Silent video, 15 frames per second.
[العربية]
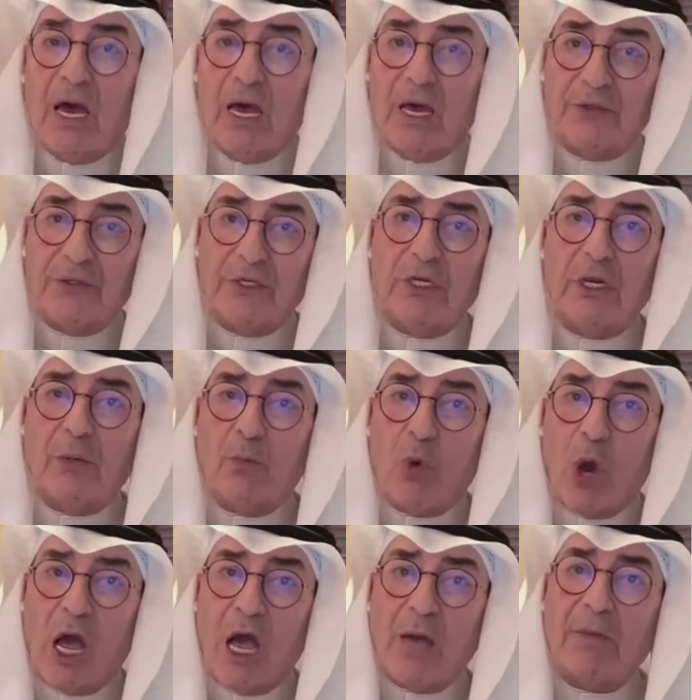هذه
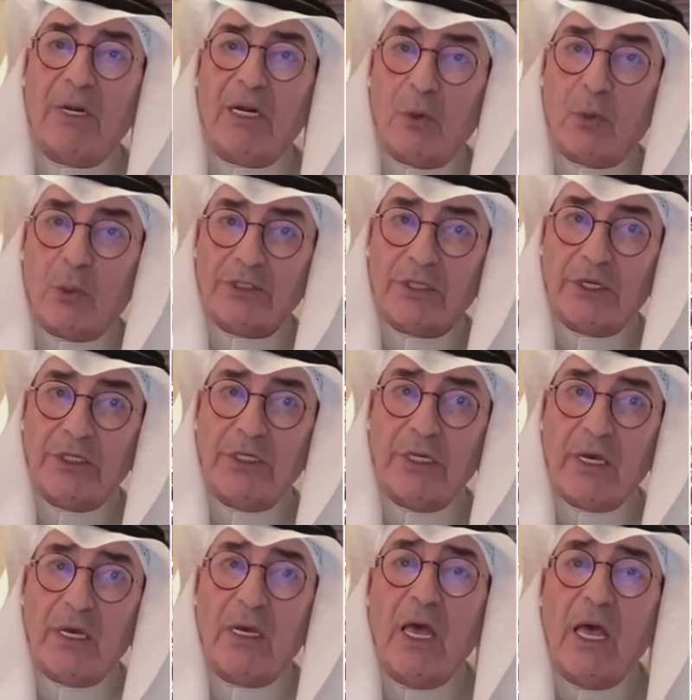المعاملة
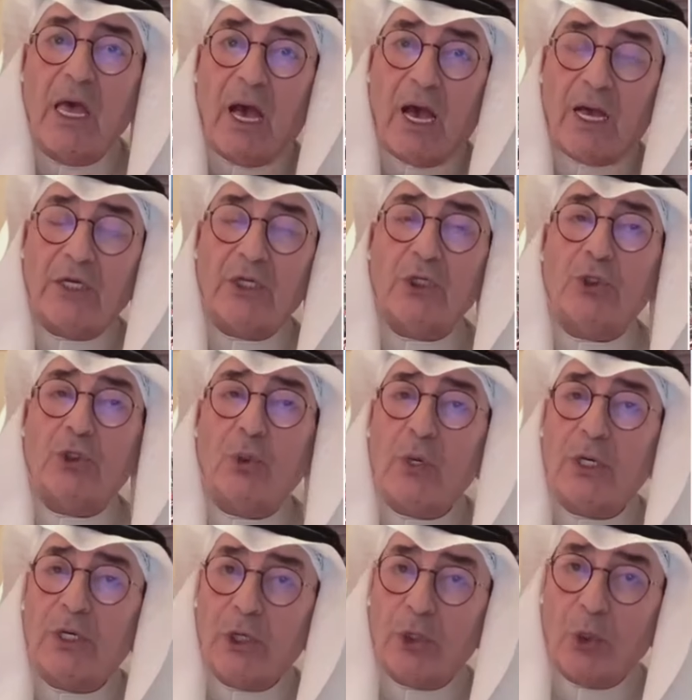الوطنية عن
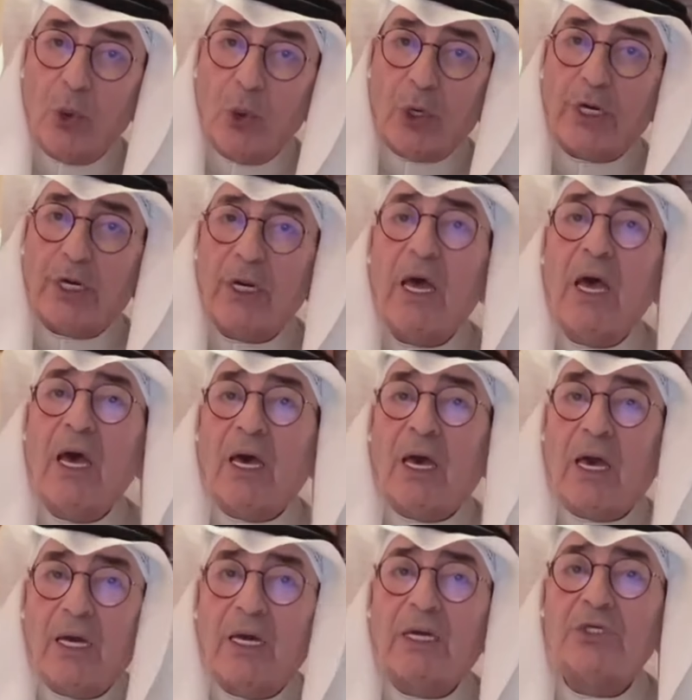الدول الأخرى
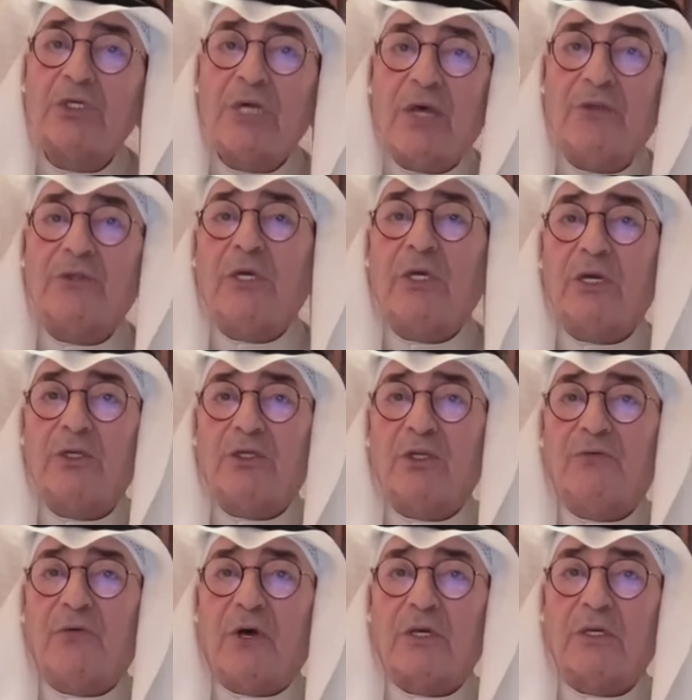خارج هذه
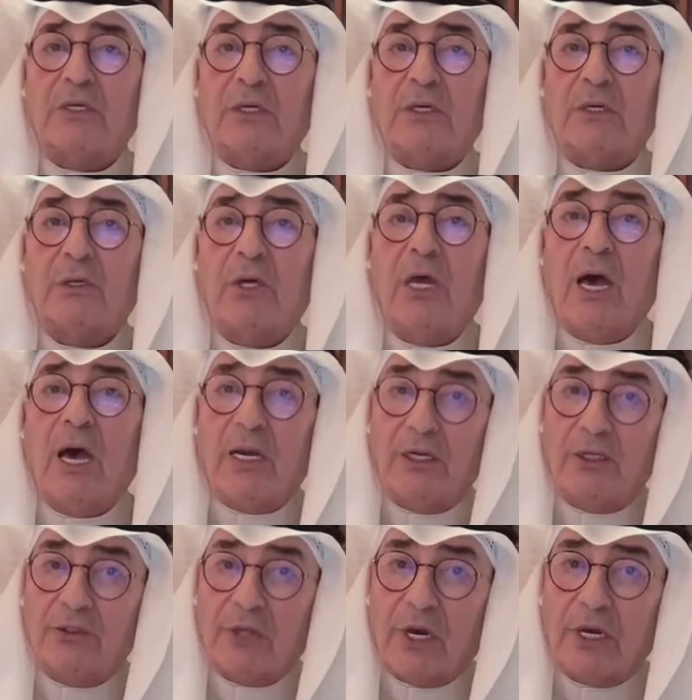الاتفاقية
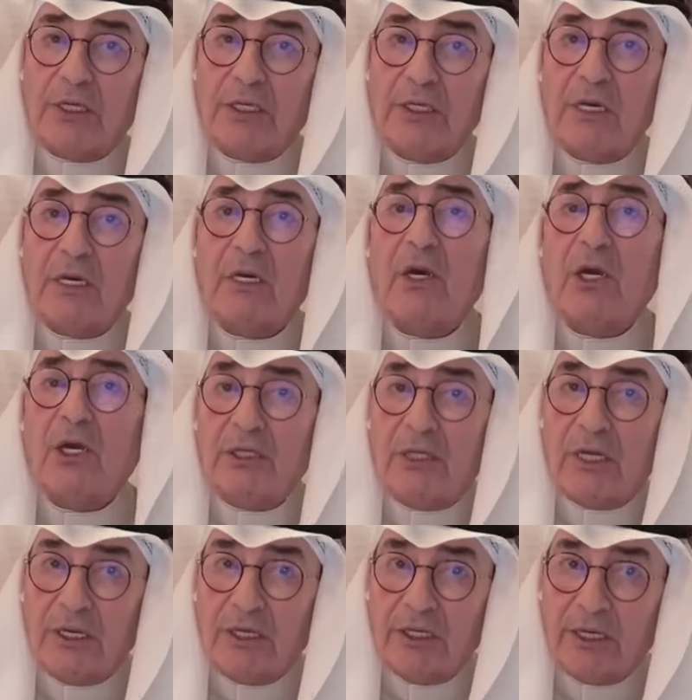الإطارية
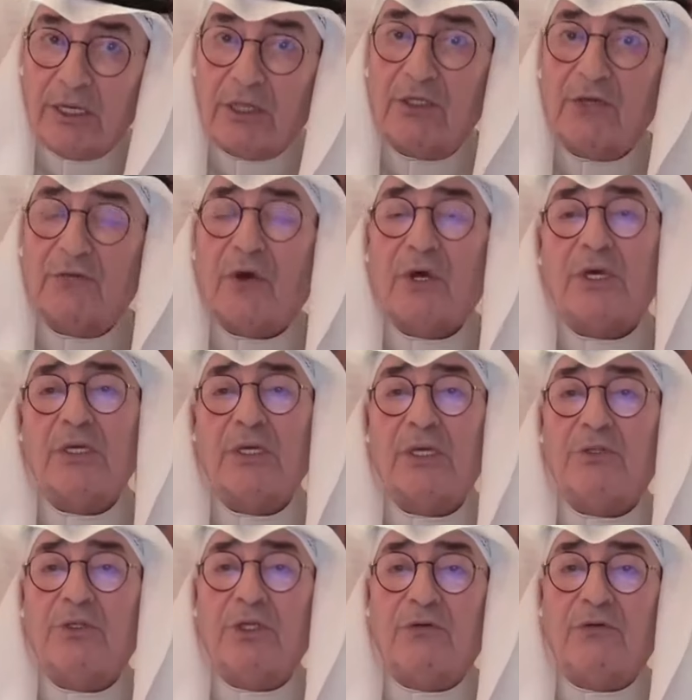اللي هي
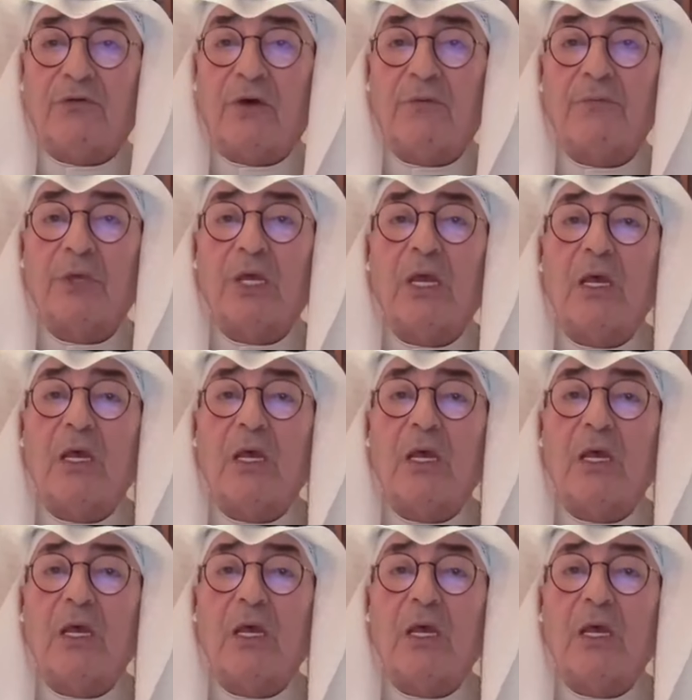اتفاقية تيفا